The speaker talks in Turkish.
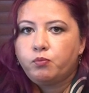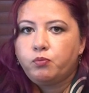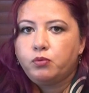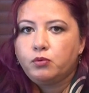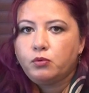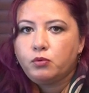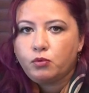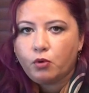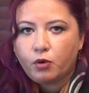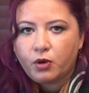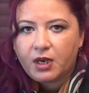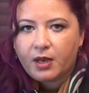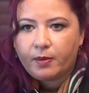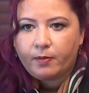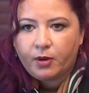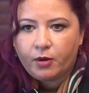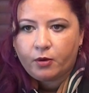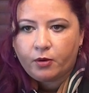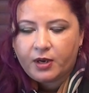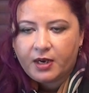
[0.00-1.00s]
bunu
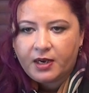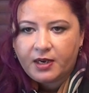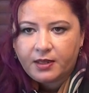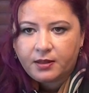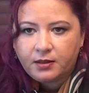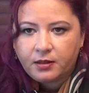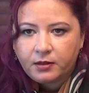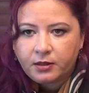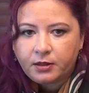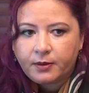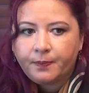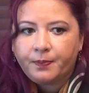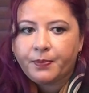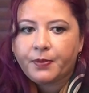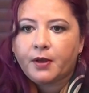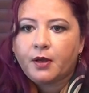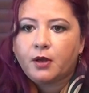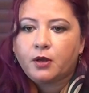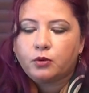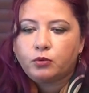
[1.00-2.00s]
yönlemeye yöneliktir.
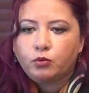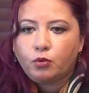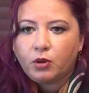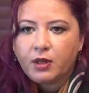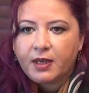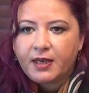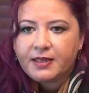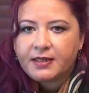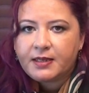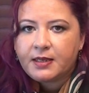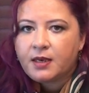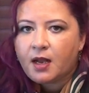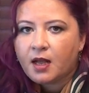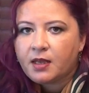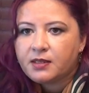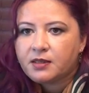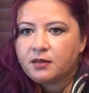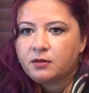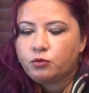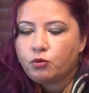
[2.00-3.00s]
Dolayısıyla
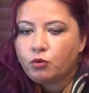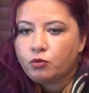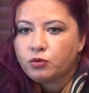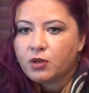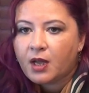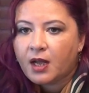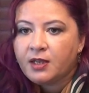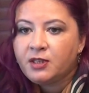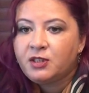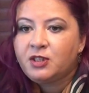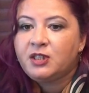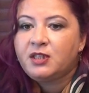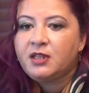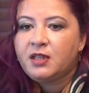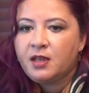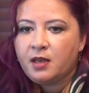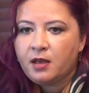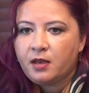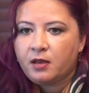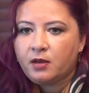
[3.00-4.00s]
aslında çok daha
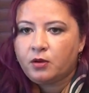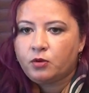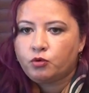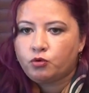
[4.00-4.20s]
ciddi,